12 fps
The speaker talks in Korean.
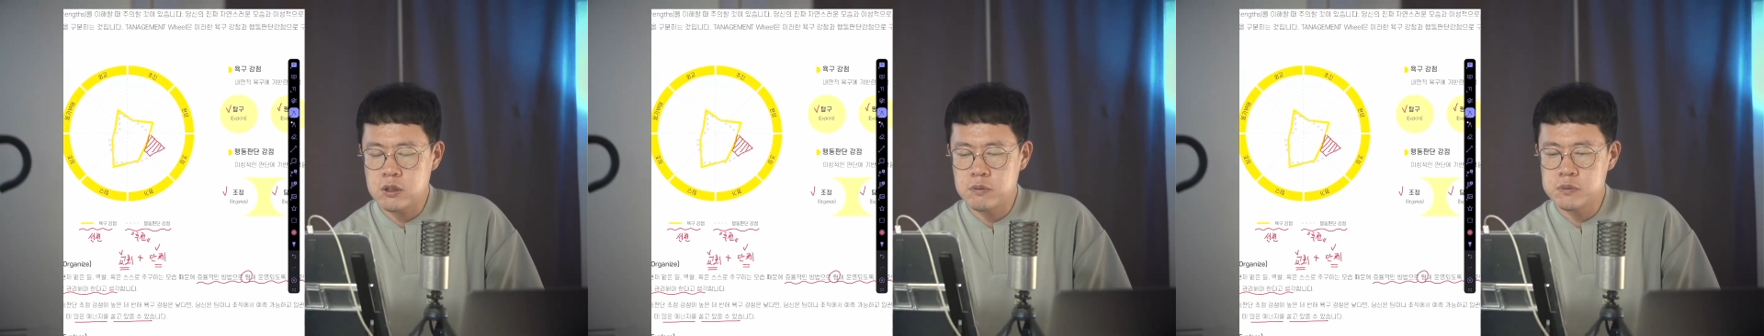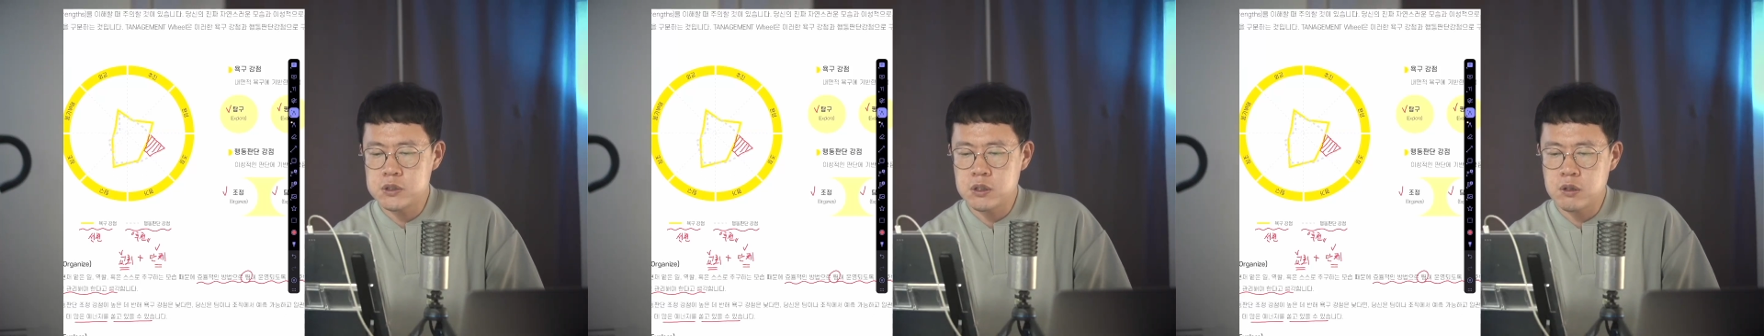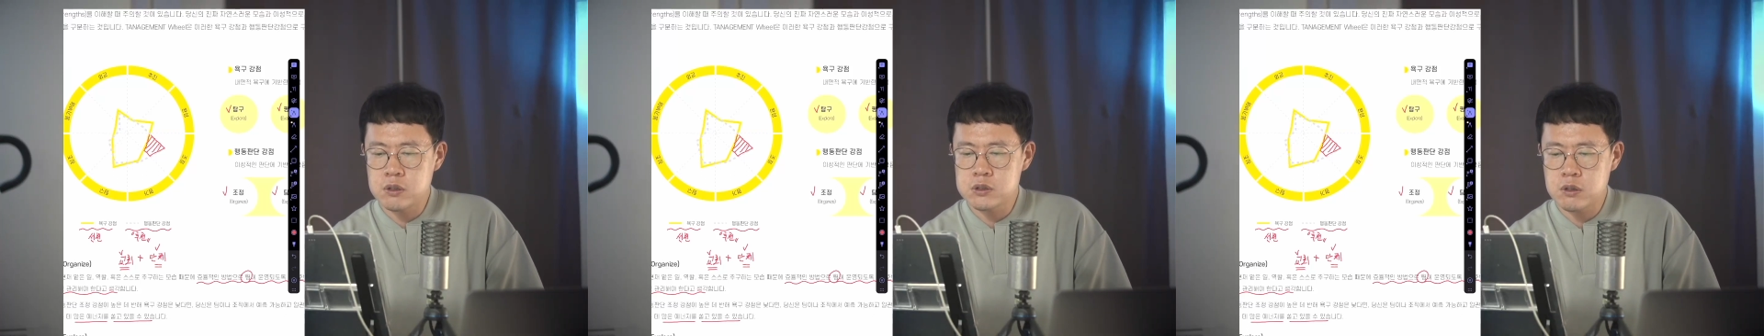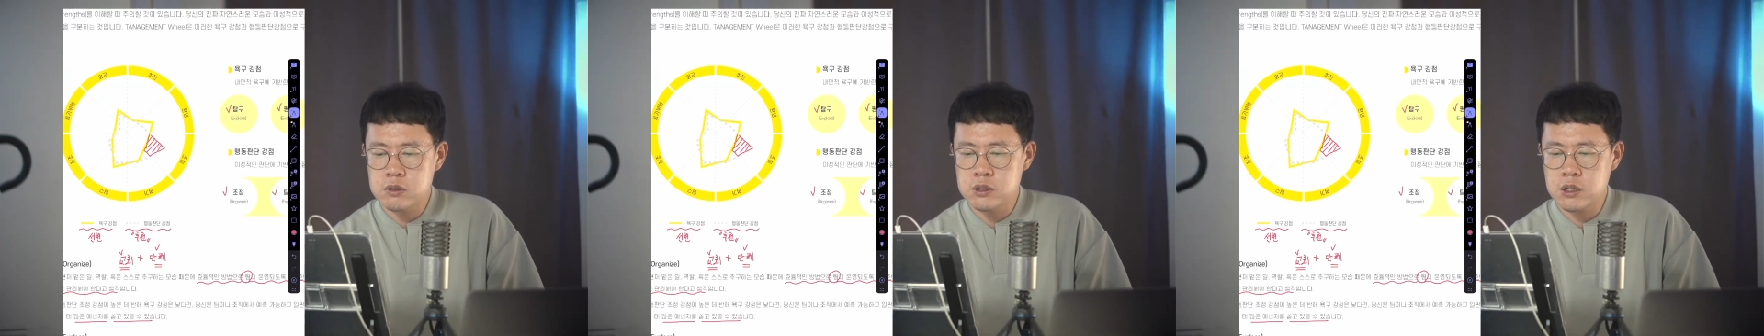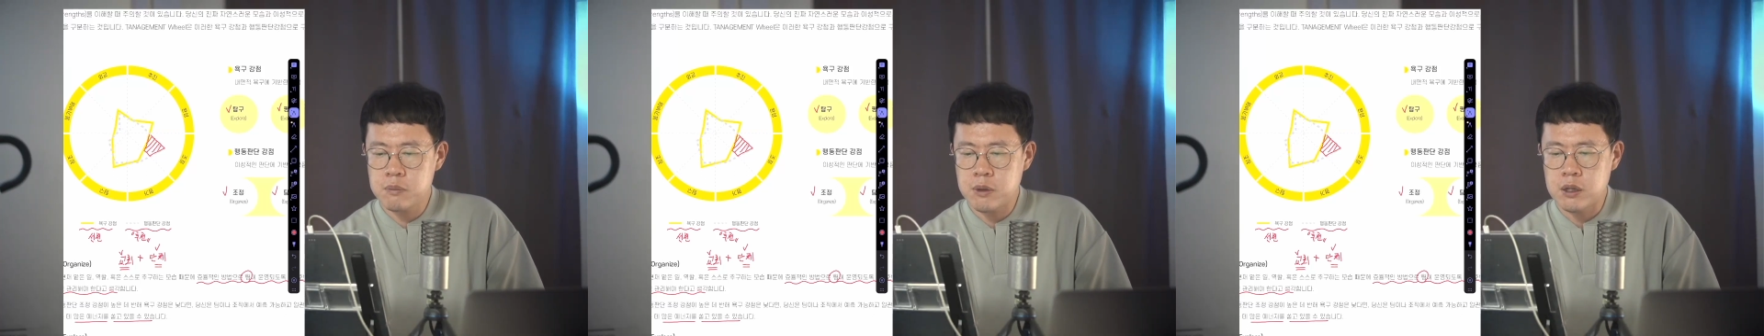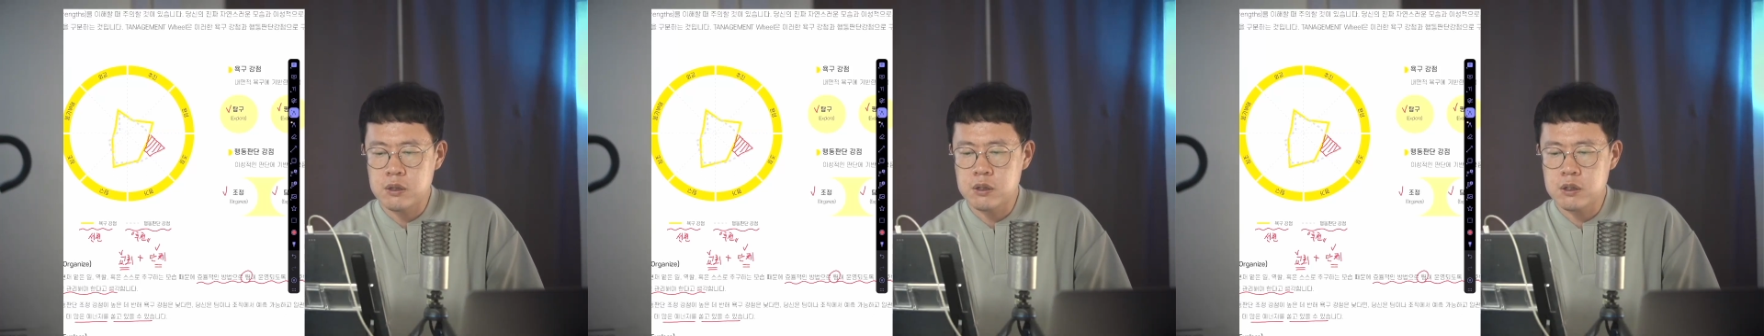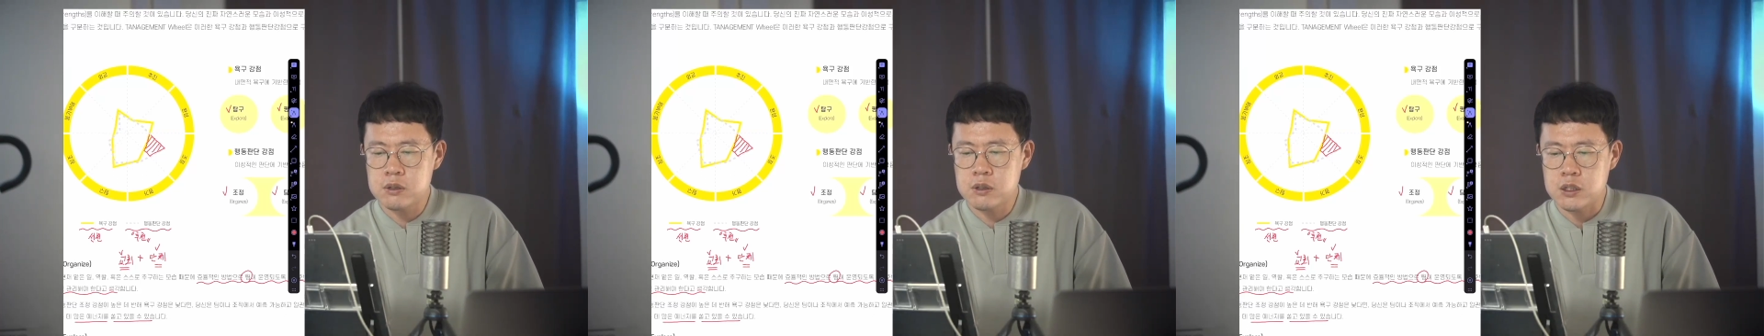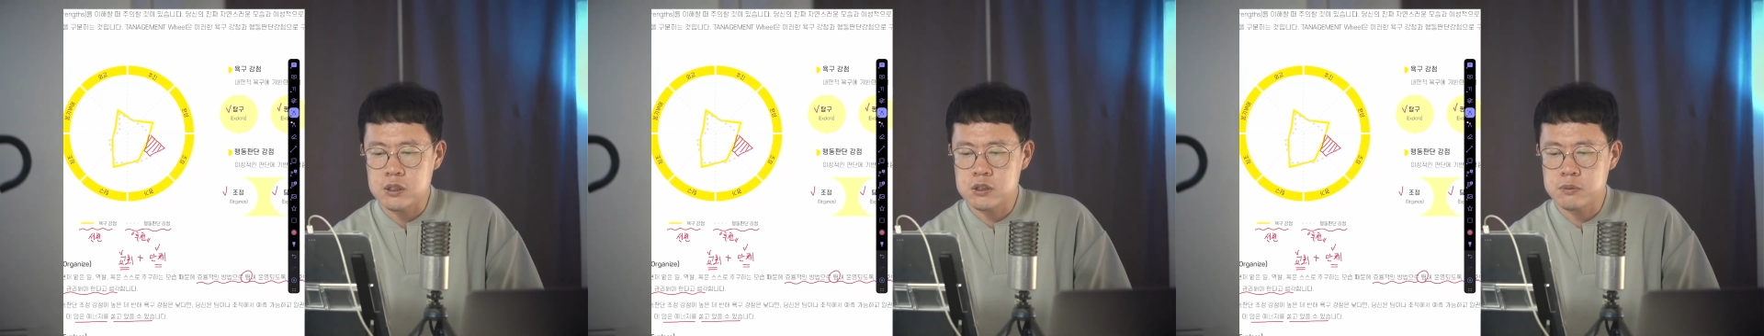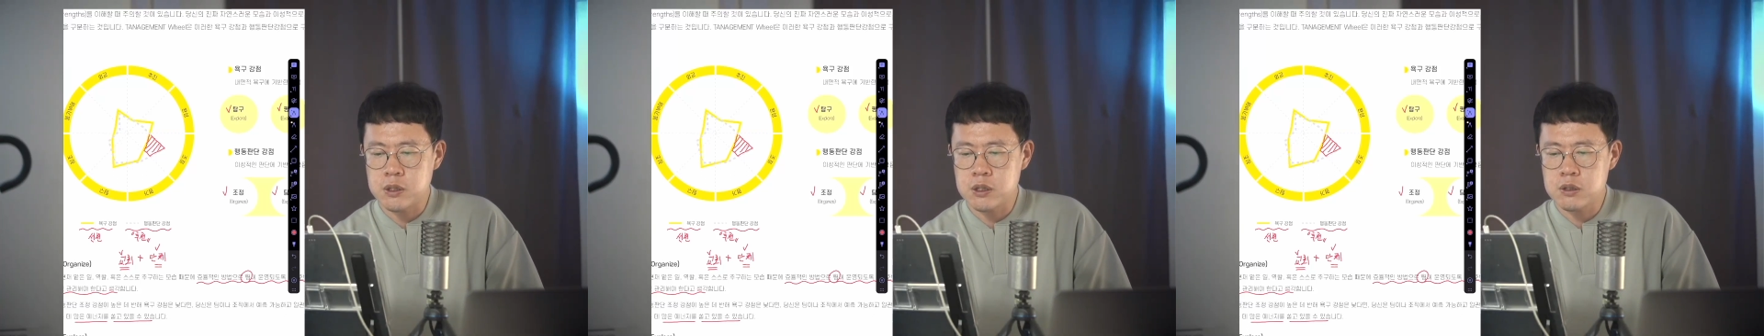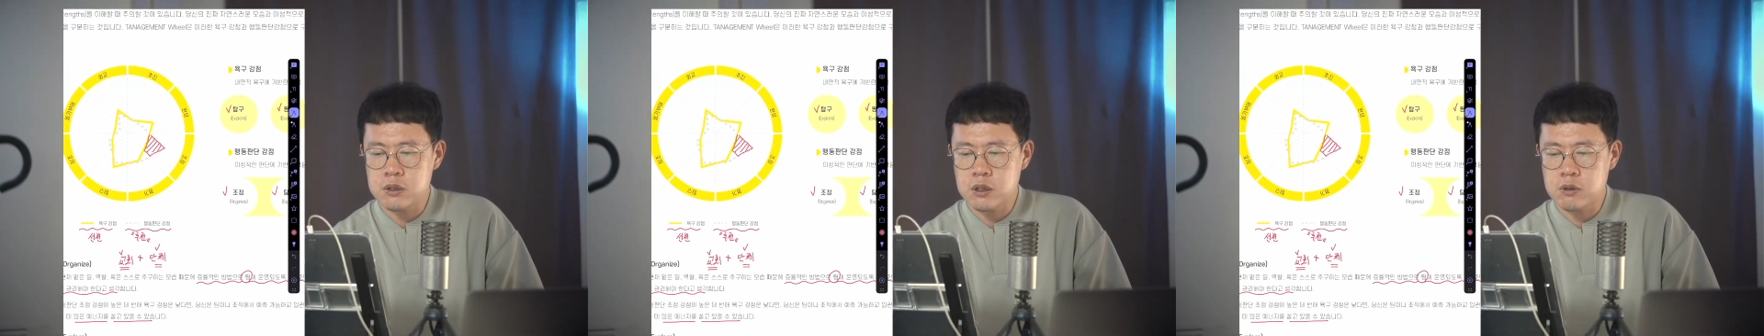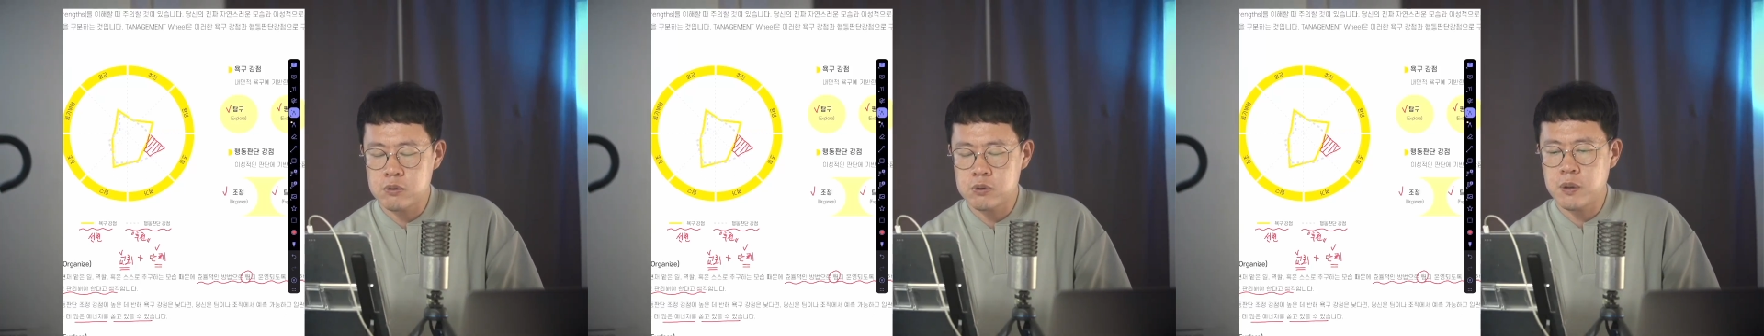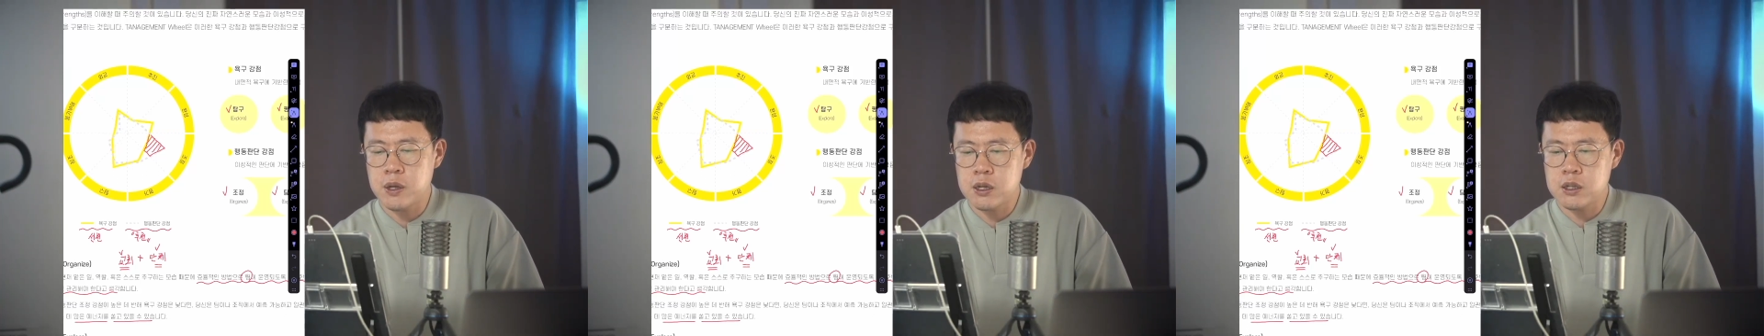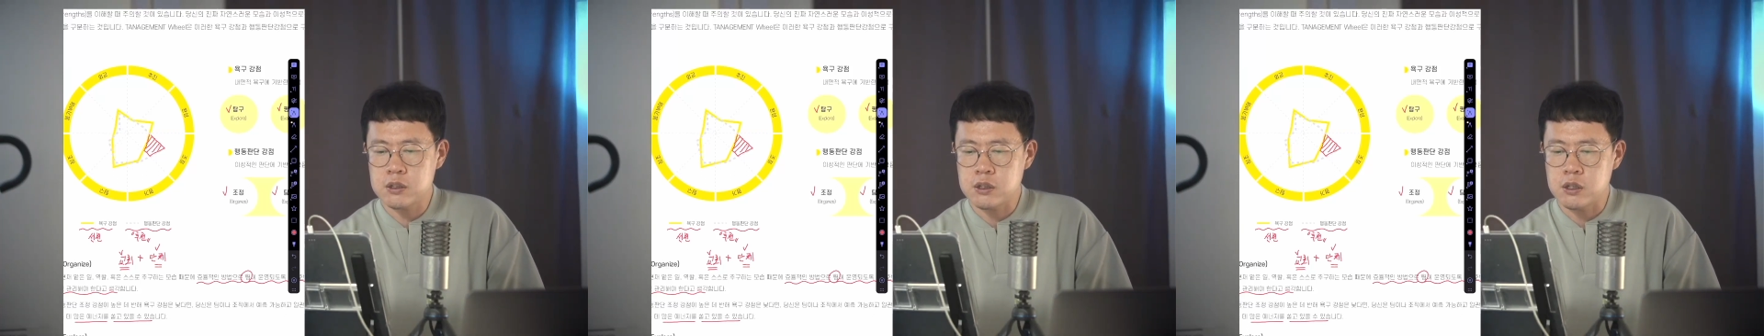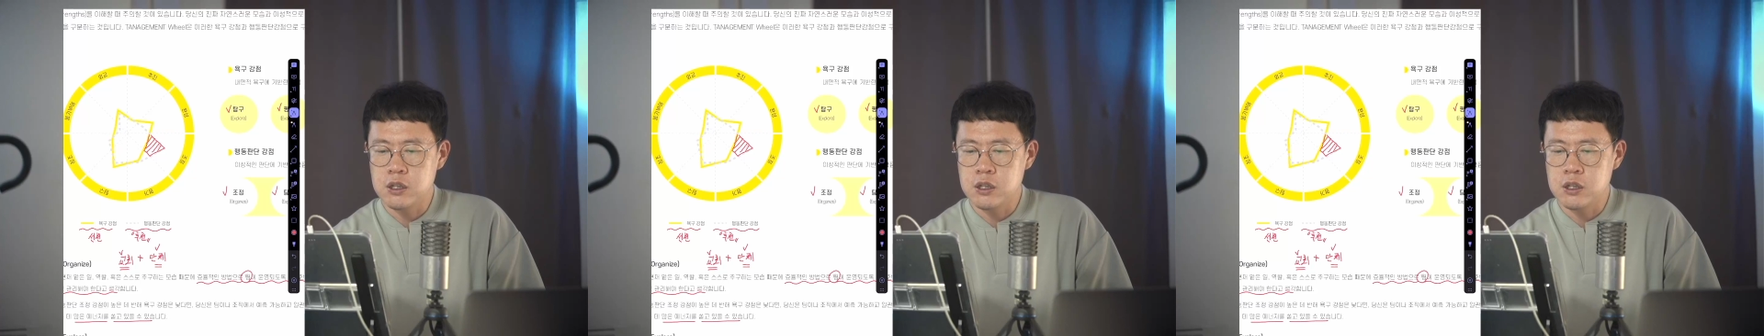엄청 적성에 맞는 일은 아니지만 계속 좀 해야 하는 일.